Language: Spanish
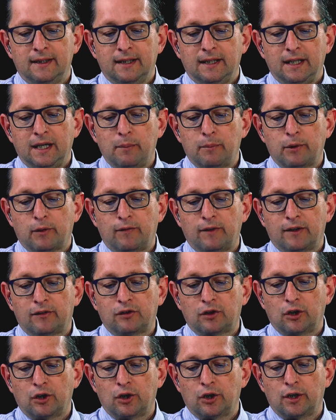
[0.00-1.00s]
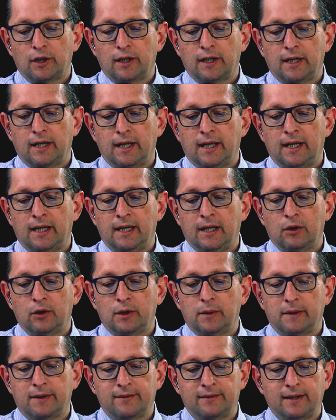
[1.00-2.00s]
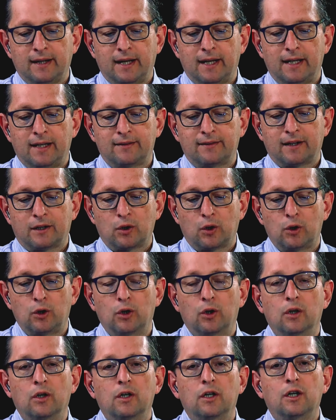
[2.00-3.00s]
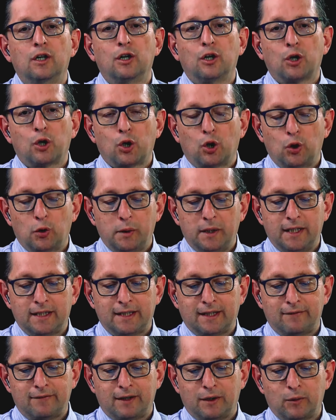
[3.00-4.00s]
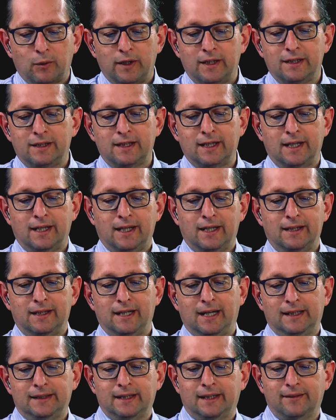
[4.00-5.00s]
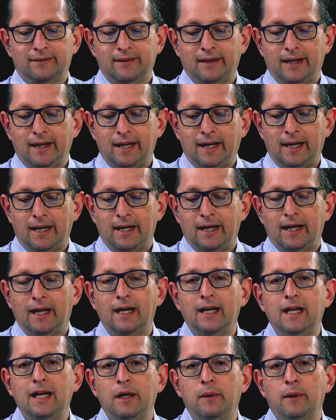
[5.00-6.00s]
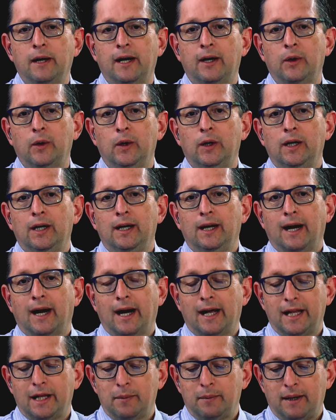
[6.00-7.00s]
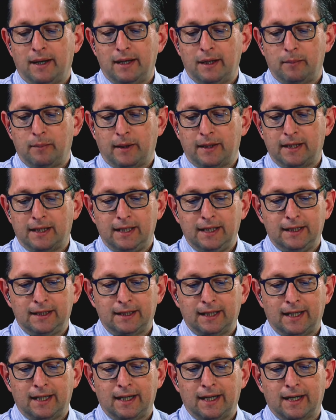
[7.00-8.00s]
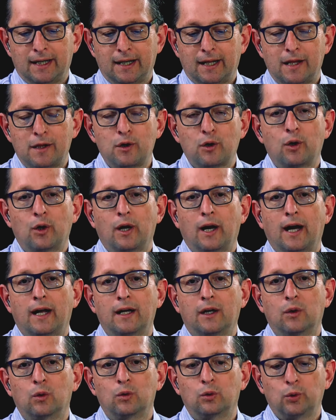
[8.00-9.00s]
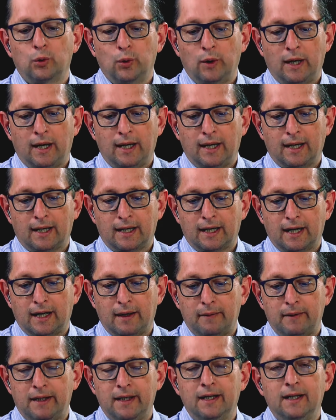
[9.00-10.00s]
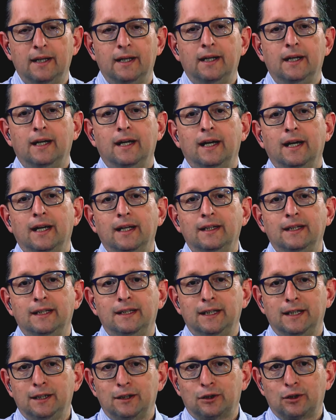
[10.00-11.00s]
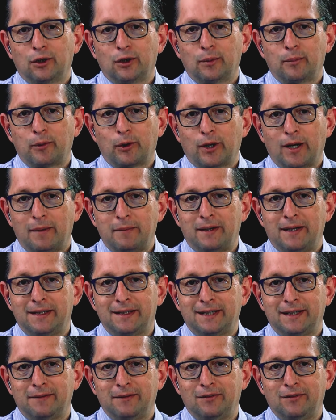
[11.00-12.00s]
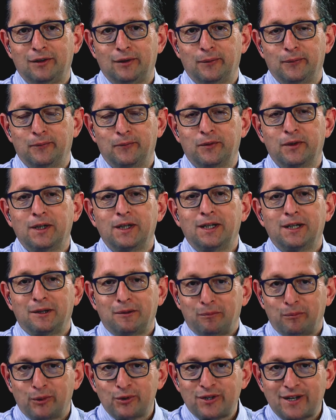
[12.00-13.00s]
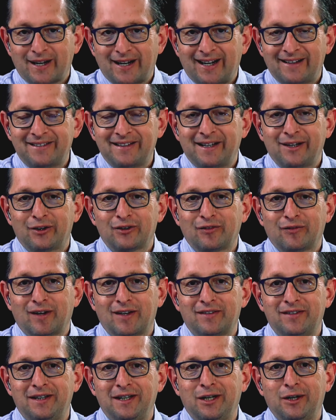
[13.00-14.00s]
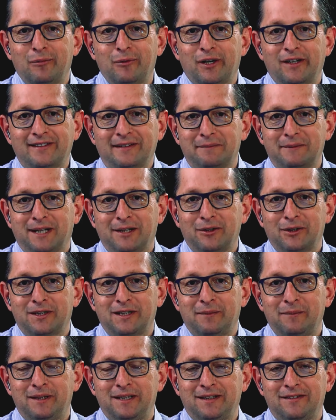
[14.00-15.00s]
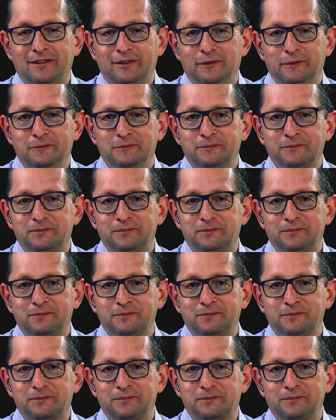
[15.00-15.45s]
y profesor en la Universidad del Desarrollo, columnista frecuente de La Tercera, El Libro, además de panelista en Radio Agricultura, La Clave y distintos programas de televisión. Muchas gracias, José Francisco, por aceptar nuestra invitación.